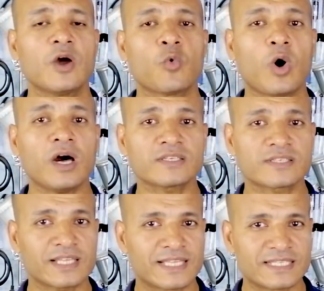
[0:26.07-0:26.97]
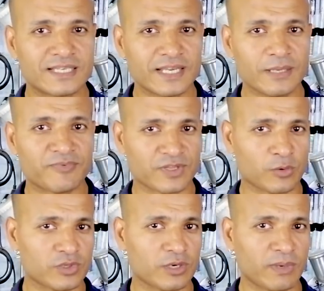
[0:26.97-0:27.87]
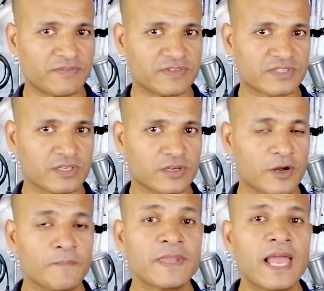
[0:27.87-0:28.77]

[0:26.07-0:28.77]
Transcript: وحصل تسريب في دوره الميه في السياره